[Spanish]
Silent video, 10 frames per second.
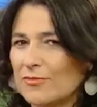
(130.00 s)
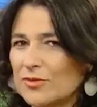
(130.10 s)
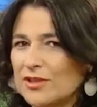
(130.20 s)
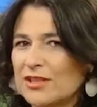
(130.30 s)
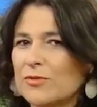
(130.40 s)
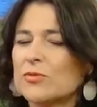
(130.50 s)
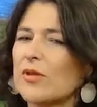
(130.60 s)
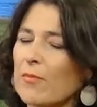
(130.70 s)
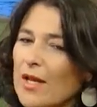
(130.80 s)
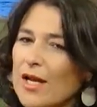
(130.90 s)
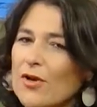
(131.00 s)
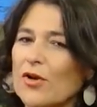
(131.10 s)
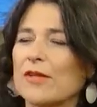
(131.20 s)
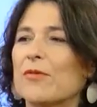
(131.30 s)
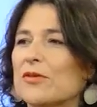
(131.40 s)
muchísimo el sur. También el
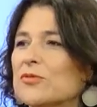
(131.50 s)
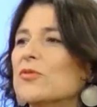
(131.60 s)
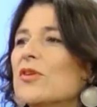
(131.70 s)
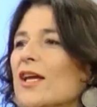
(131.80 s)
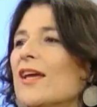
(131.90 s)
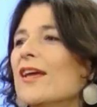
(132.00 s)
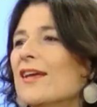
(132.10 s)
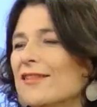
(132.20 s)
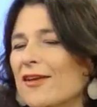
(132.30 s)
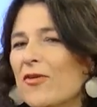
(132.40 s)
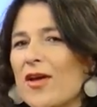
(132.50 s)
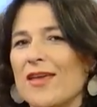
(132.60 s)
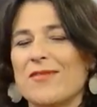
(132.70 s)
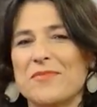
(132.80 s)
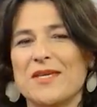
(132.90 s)
norte, pero el sur eh, tengo
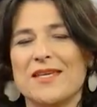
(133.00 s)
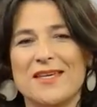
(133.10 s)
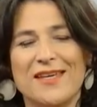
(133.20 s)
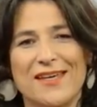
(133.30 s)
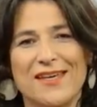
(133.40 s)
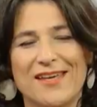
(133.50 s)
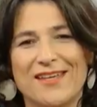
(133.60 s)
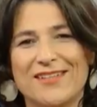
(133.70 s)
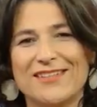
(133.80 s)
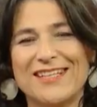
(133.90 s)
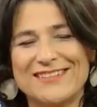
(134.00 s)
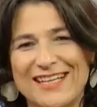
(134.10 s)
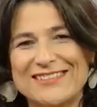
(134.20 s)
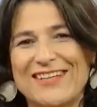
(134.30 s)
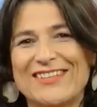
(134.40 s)
ahí mi... Corazón.
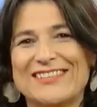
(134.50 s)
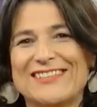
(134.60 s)
Exactamente.